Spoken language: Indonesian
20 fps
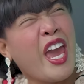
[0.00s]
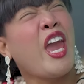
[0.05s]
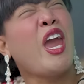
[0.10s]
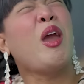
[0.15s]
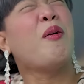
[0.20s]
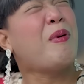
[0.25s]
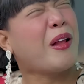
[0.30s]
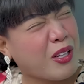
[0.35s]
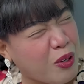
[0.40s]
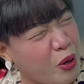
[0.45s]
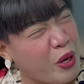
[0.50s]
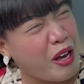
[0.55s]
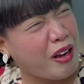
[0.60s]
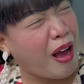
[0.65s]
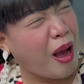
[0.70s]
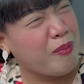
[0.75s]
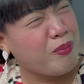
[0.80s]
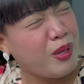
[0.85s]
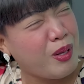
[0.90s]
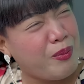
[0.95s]
Hebat kok ya
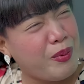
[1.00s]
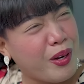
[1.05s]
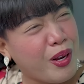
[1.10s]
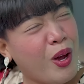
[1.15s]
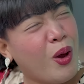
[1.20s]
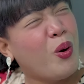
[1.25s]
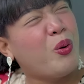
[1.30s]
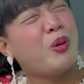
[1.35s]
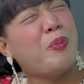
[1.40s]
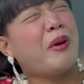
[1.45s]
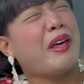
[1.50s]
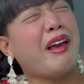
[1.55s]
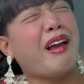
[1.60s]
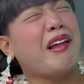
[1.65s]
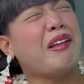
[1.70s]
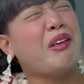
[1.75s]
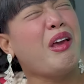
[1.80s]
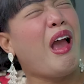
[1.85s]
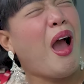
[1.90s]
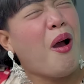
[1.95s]
Kak Bibir. Udah pakai
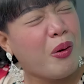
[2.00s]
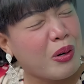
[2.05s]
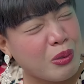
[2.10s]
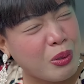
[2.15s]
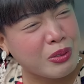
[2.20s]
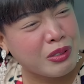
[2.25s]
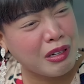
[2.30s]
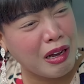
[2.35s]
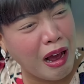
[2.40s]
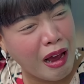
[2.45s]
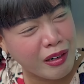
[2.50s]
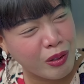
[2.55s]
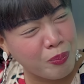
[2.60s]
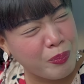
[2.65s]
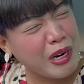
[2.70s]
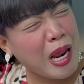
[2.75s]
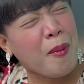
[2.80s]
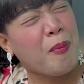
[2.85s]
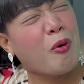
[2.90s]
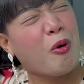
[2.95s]
karyawan kok sekarang.
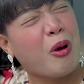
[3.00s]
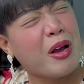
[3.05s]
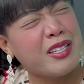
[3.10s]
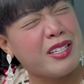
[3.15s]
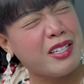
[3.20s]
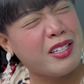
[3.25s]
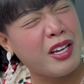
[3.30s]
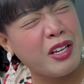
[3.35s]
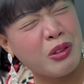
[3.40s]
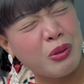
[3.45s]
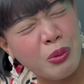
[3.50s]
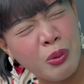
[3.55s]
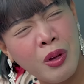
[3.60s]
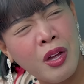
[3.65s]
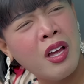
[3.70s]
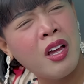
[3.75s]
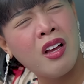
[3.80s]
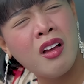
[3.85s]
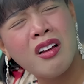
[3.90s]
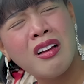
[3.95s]
Berapa kau gaji dia itu?
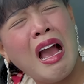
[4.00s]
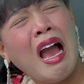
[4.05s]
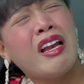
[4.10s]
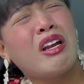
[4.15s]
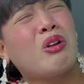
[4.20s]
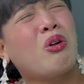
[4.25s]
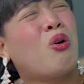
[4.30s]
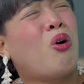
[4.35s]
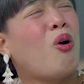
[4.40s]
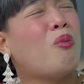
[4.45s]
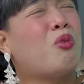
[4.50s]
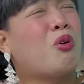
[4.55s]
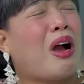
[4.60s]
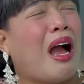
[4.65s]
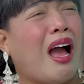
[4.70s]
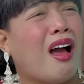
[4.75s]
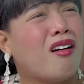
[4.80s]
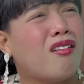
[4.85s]
Gak ada rokokmu Kak.